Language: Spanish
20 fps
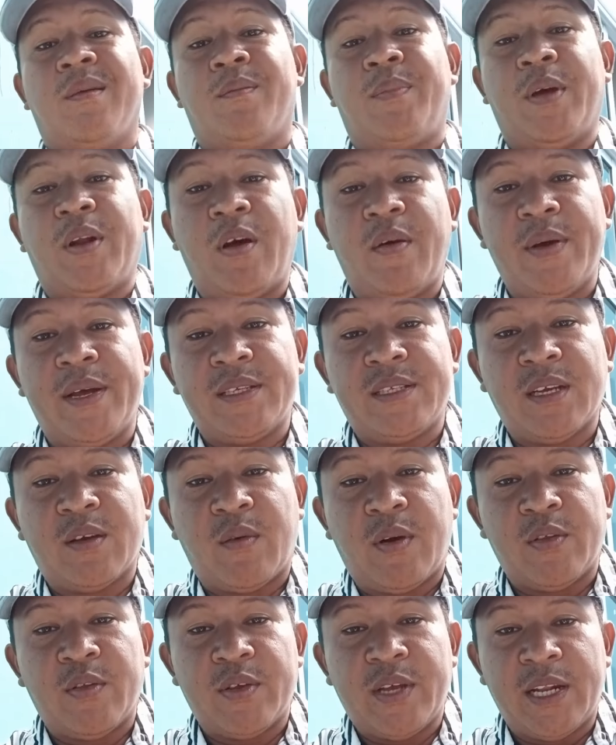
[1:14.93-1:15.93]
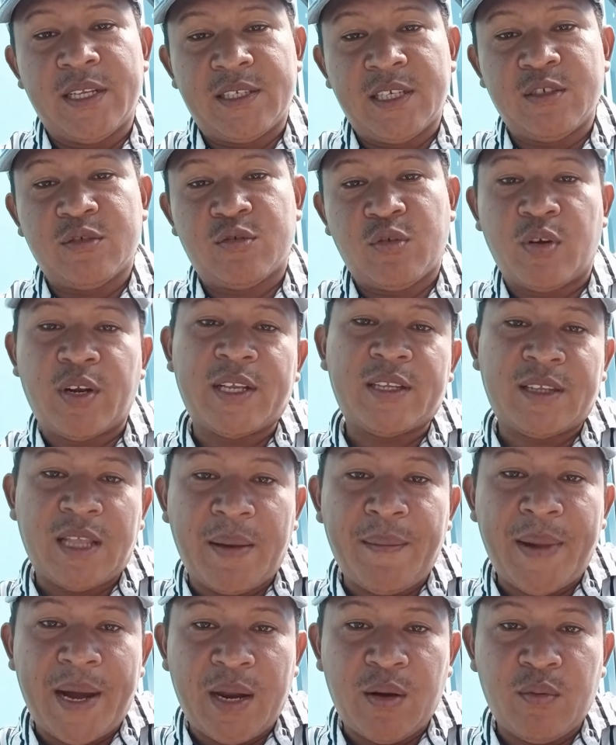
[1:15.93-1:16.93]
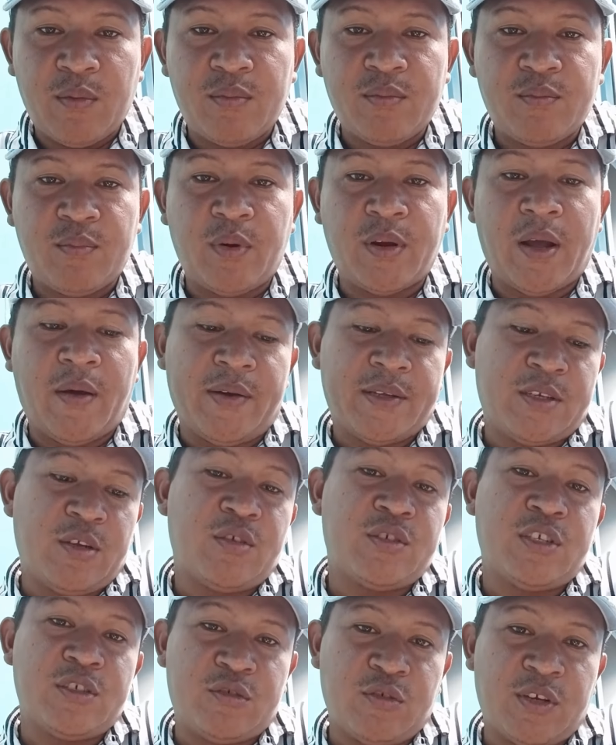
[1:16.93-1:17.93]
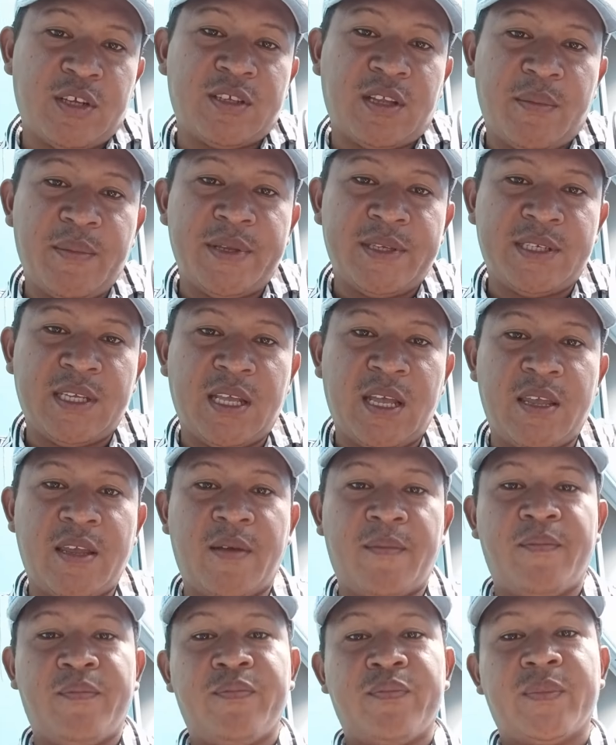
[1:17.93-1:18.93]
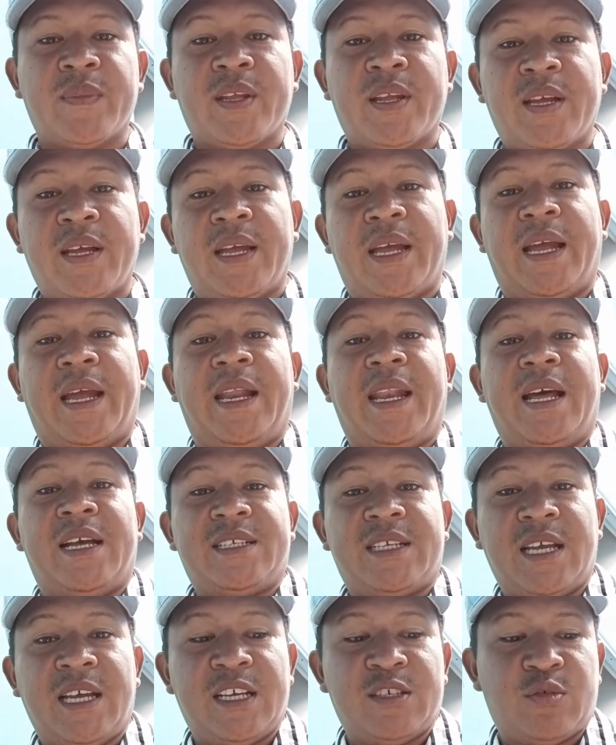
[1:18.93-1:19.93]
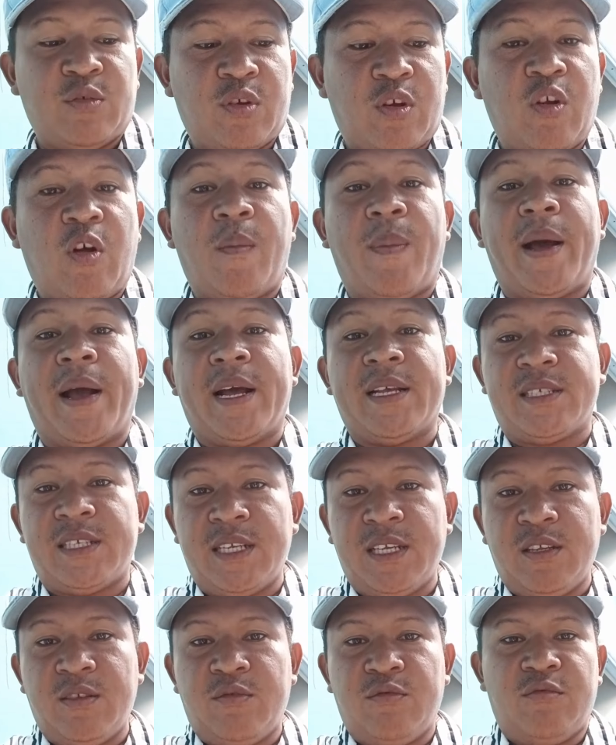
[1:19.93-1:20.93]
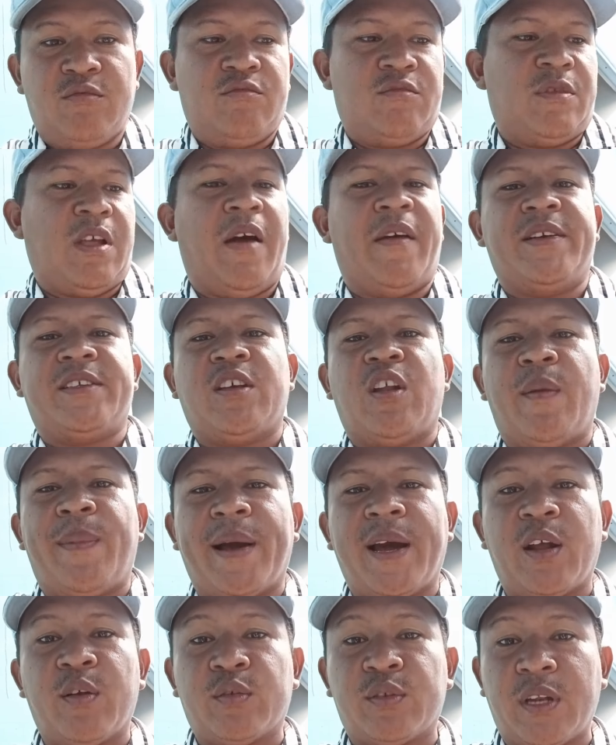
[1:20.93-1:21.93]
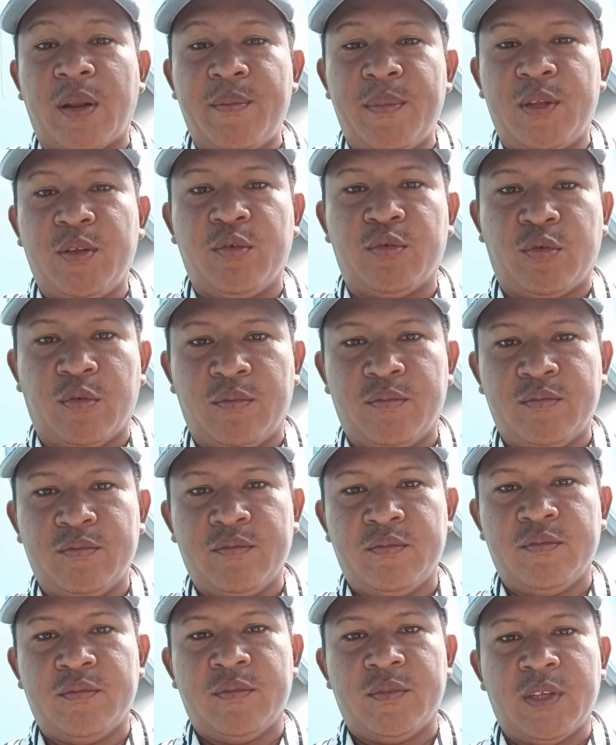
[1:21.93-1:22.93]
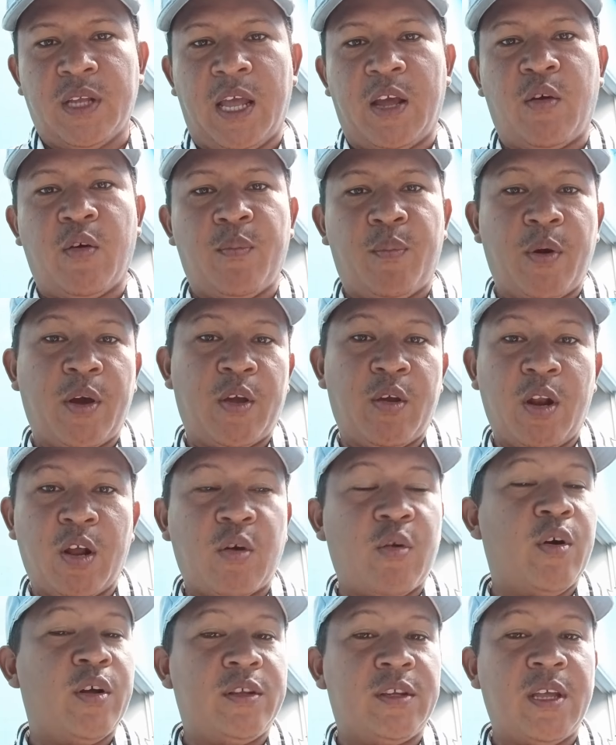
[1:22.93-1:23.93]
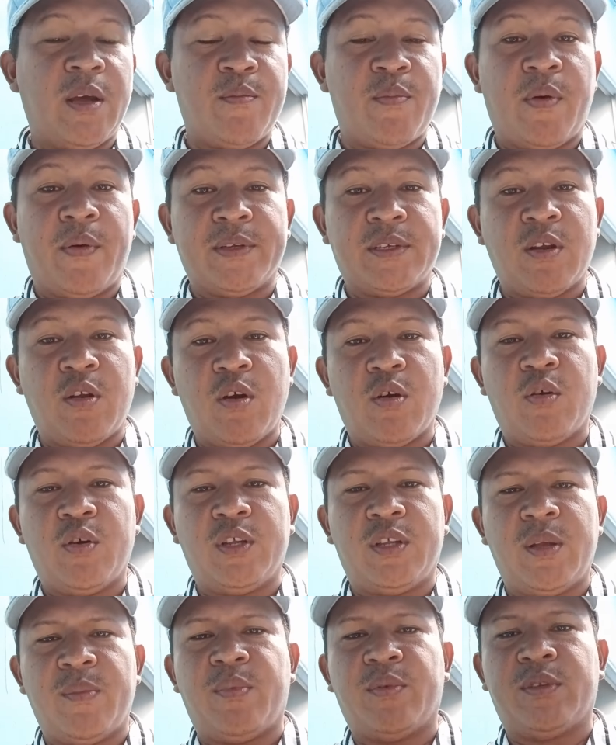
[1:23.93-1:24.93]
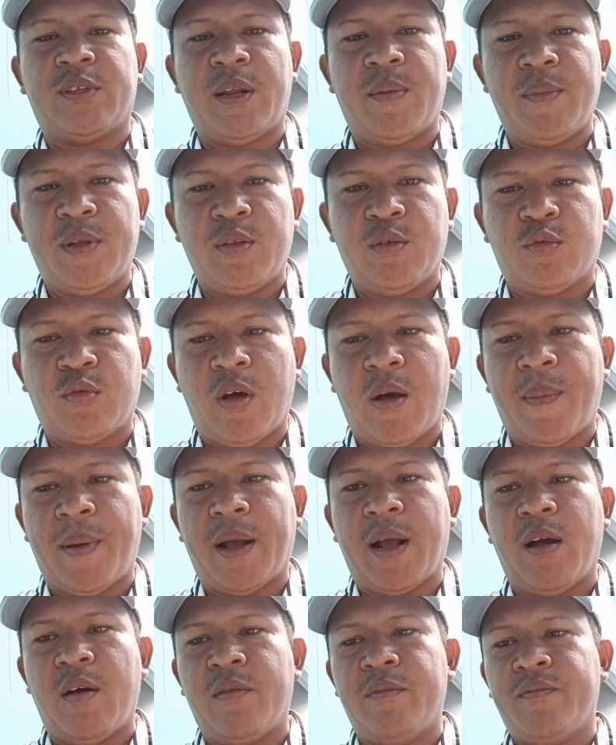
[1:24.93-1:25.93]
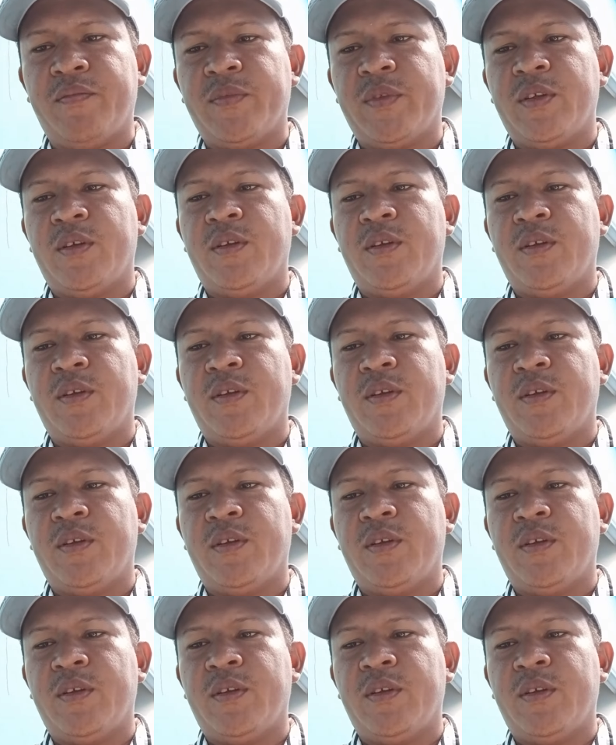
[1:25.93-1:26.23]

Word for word: Pero a veces cuando ya el sensor está malo, porque a veces los sensores también se dañan, él hace eso, que lo apaga así, a veces lo apaga a los 3 minutos, porque yo le cojo el tiempo, a veces le cojo el tiempo, 3 minutos apagado